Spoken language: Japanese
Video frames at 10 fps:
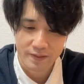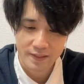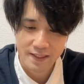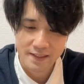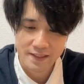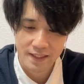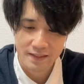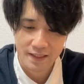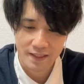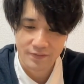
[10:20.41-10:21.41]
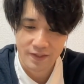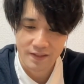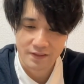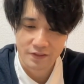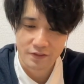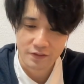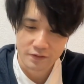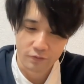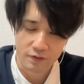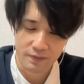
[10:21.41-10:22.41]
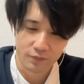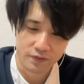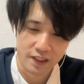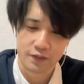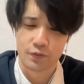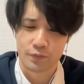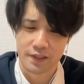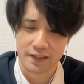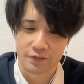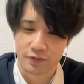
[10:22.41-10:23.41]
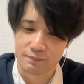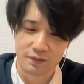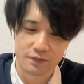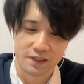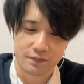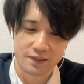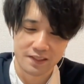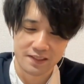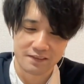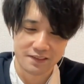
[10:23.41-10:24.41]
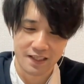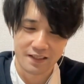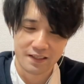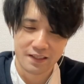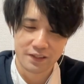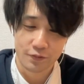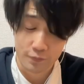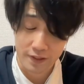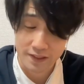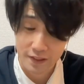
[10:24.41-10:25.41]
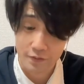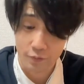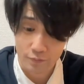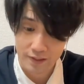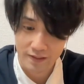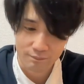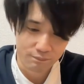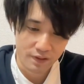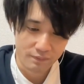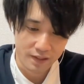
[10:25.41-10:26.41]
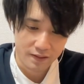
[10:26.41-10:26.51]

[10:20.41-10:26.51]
で、時短、ね、アンドラン。窓きどうして、よくね。時窓どうしてよくないじゃなくて、曲芸してよくね。BB。